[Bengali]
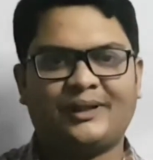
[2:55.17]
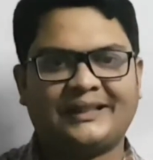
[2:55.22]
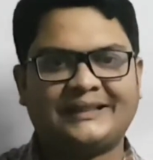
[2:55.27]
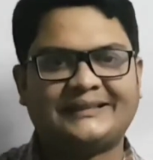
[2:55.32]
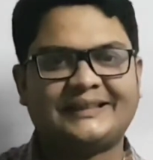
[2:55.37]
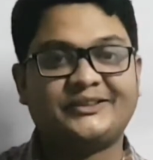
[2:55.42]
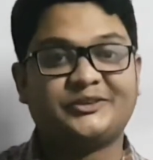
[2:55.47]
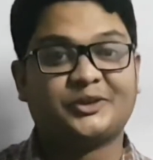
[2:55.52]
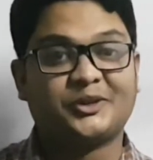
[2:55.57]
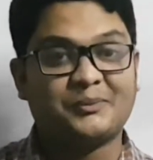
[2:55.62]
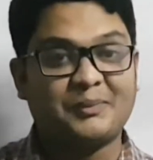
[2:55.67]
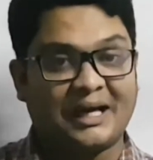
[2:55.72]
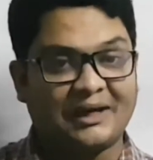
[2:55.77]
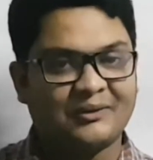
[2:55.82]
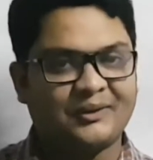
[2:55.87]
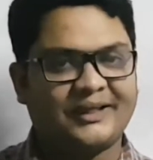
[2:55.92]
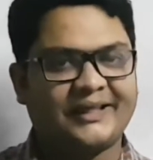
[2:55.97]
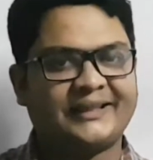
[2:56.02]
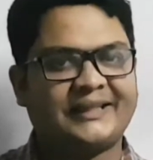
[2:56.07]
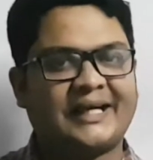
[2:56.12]
লেগেছে যদি ভালো
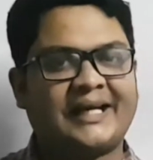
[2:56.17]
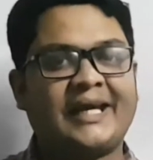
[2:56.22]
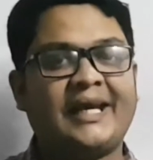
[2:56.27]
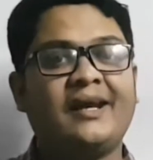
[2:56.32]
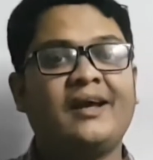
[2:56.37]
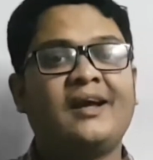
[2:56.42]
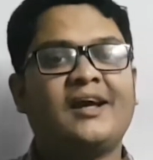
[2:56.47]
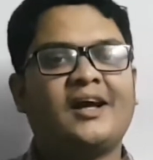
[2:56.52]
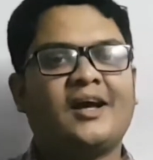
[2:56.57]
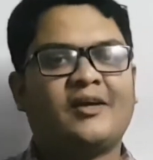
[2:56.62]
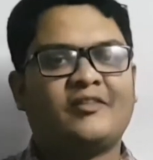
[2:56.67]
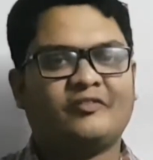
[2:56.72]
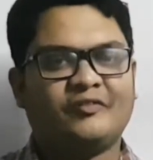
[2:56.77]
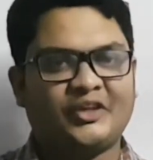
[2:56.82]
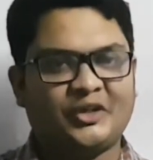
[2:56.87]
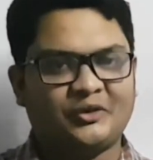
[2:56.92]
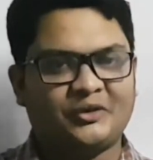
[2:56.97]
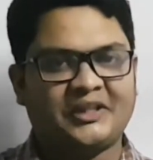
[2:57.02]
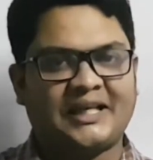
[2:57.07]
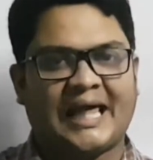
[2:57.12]
লেগে থাকে
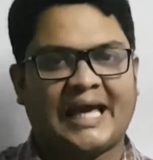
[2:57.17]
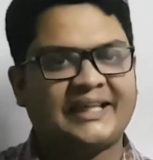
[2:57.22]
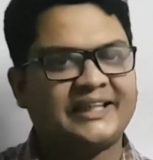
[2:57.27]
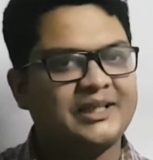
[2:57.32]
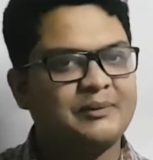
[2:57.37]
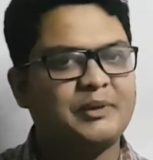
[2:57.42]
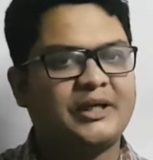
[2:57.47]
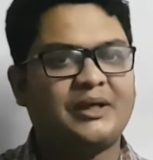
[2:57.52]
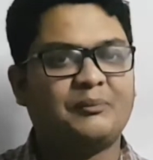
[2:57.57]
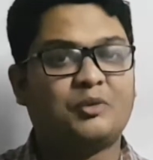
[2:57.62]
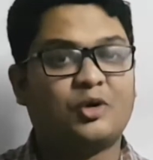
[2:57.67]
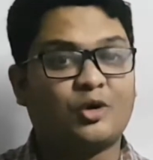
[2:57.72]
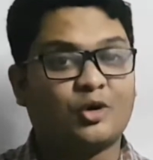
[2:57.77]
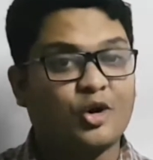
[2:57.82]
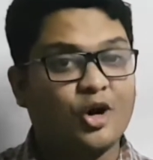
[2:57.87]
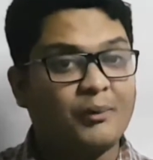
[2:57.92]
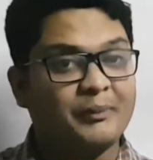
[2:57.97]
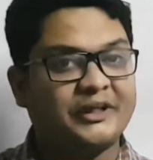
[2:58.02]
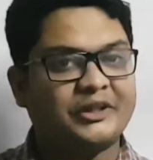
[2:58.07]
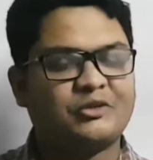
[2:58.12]
ভিডিওটি লাইক দিবেন এবং
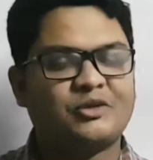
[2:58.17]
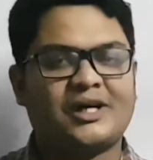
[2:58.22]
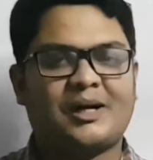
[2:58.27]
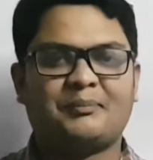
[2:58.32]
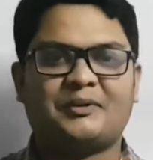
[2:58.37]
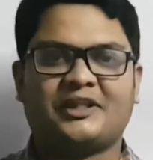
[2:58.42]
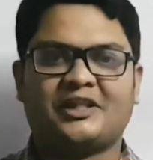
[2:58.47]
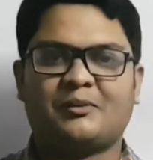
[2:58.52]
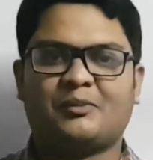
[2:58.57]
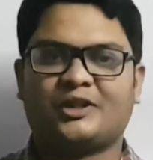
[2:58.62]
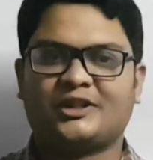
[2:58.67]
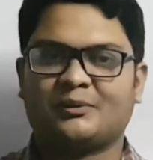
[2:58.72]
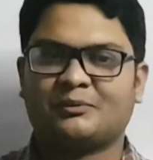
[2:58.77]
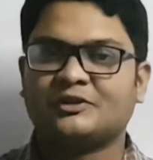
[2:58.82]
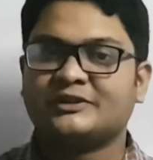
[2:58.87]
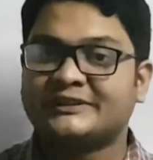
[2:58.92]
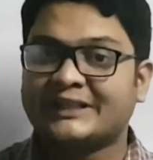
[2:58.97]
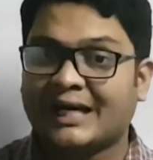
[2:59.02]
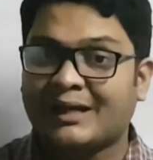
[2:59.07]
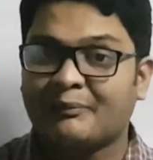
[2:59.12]
কমেন্ট করে আপনাদের
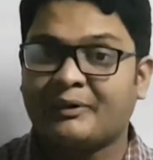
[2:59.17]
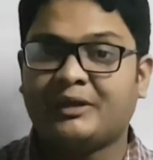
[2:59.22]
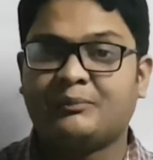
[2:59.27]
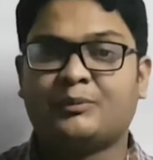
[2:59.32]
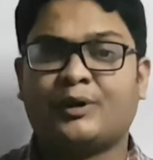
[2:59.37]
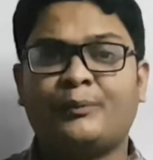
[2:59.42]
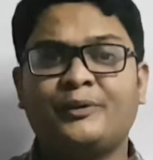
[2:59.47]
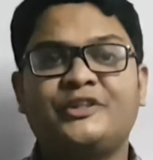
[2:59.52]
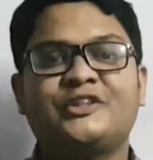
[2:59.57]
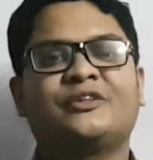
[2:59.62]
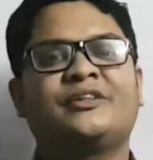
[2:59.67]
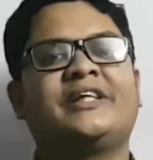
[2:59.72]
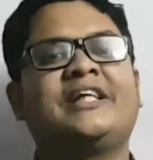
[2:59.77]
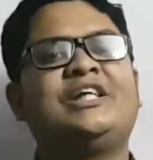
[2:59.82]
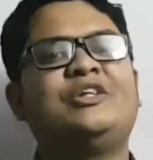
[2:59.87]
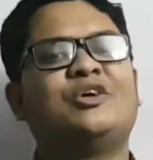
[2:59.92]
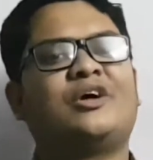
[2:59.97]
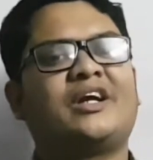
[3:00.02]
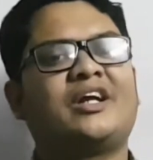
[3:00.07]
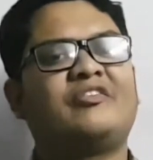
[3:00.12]
মতামত জানাবেন ভবিষ্যতে কী
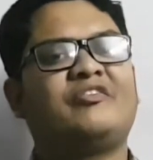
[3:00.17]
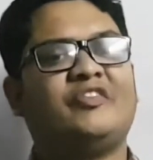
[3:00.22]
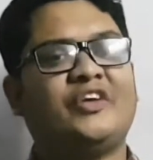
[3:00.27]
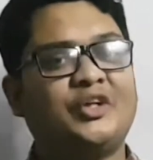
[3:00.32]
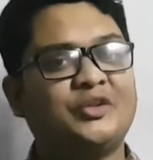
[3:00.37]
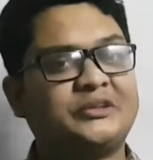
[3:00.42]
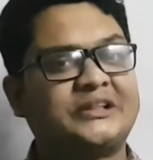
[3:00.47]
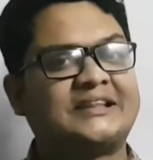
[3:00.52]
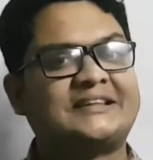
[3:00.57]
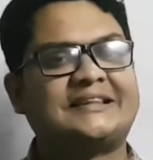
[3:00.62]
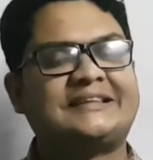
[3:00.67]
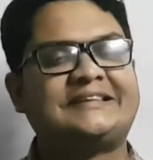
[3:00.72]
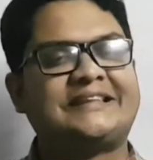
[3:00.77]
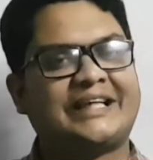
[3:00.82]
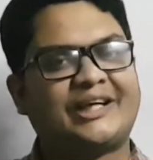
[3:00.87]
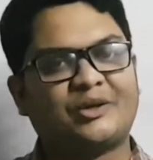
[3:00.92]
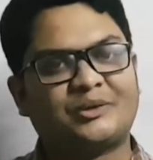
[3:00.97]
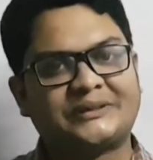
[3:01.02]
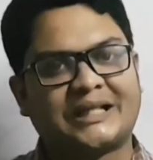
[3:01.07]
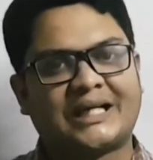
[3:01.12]
ধরনের ভিডিও চাচ্ছেন
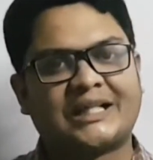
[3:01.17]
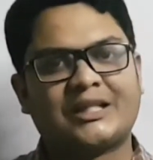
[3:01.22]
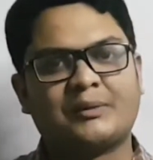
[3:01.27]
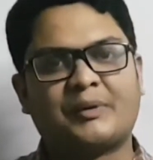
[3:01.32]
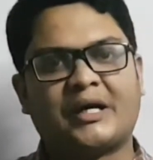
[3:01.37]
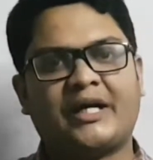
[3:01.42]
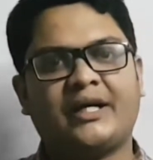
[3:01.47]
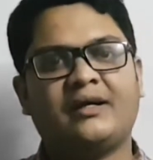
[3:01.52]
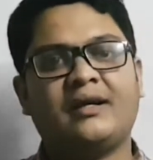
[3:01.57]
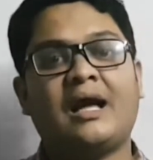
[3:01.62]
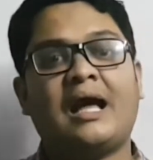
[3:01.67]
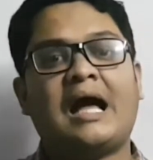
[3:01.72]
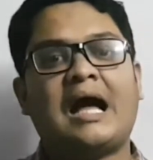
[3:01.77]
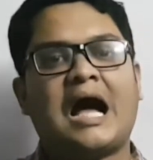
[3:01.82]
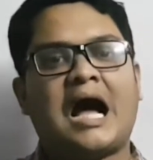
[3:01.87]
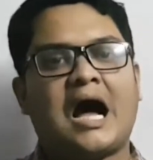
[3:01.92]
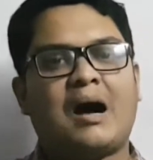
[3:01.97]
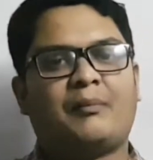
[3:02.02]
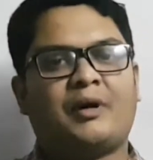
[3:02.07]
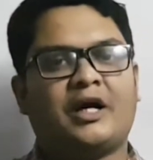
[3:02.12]
সেটাও জানাতে পারেন
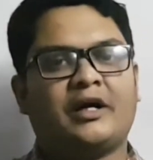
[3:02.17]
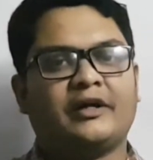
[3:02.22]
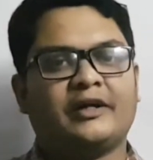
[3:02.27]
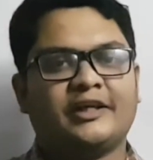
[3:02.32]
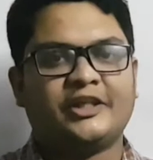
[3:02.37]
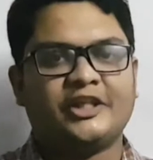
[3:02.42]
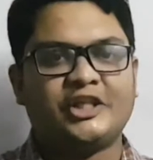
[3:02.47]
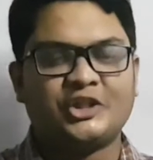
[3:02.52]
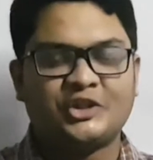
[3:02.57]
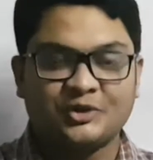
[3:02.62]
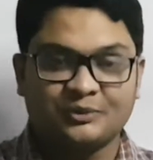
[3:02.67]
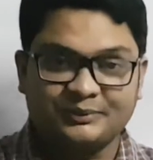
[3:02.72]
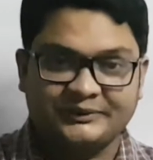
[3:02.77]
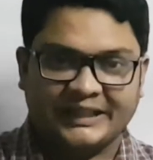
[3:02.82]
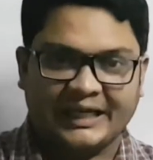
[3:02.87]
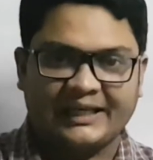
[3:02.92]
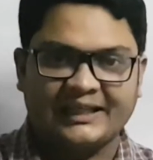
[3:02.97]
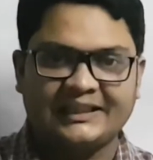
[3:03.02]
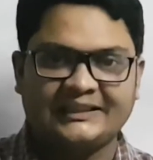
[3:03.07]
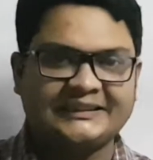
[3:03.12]
আমার ইউটিউব
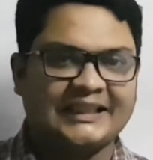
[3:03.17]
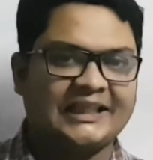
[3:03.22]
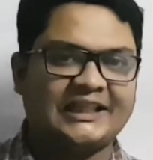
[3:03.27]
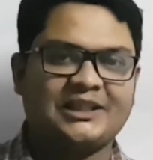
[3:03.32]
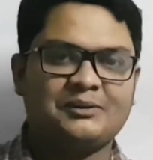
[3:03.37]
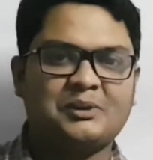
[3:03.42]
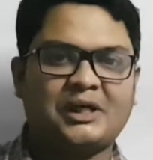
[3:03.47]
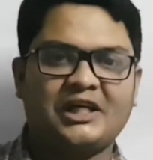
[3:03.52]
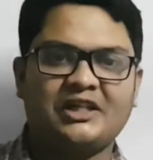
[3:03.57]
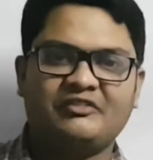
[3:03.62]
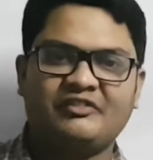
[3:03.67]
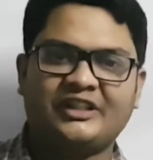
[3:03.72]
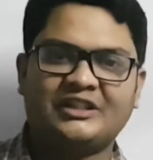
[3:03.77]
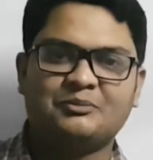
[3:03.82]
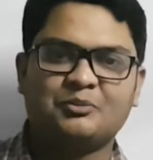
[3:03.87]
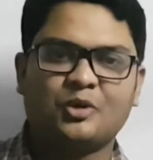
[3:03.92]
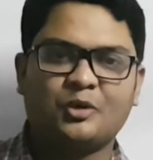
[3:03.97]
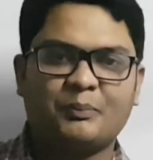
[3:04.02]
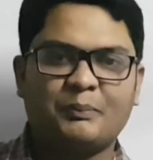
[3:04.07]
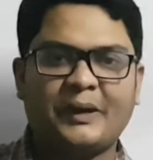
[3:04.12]
চ্যানেলে জানাতে পারেন
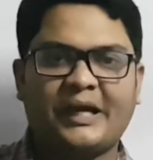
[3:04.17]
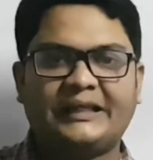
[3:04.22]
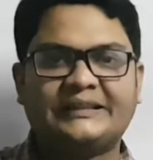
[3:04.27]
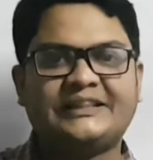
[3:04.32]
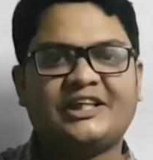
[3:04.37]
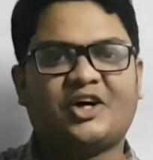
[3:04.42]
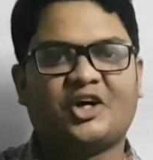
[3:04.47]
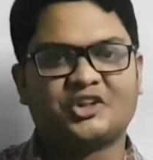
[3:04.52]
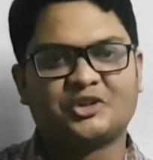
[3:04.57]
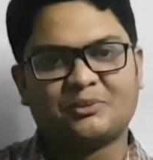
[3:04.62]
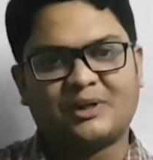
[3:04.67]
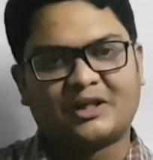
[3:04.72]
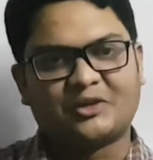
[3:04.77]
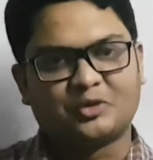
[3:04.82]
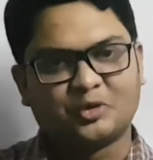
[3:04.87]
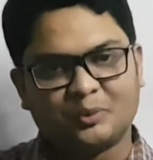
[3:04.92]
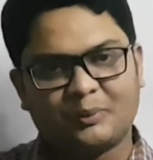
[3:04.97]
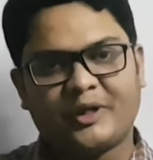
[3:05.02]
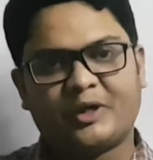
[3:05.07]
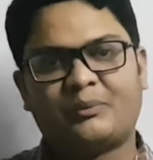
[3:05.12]
ফেসবুক পেজে অথবা
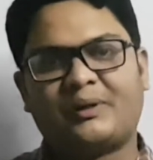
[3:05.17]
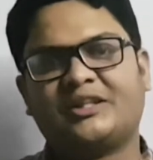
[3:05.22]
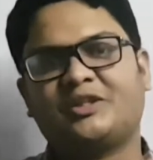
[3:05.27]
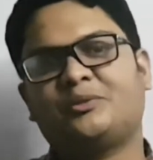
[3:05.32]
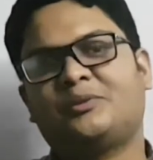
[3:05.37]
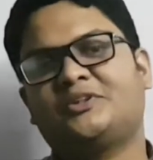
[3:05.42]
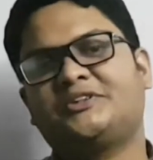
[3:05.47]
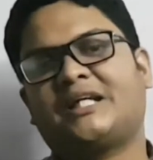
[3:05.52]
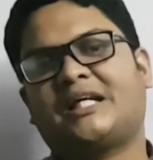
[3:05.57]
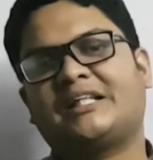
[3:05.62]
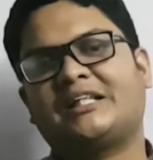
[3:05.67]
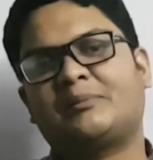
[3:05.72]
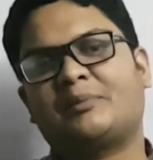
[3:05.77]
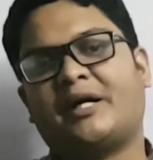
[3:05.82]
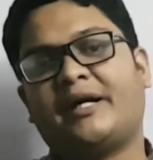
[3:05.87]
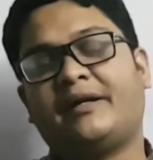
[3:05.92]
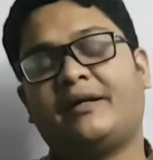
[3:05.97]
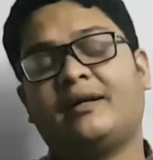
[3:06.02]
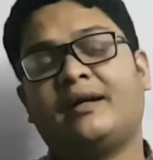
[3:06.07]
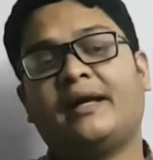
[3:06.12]
গ্রুপের মাধ্যমেও জানাতে
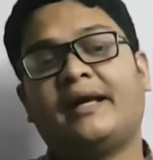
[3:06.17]
পারেন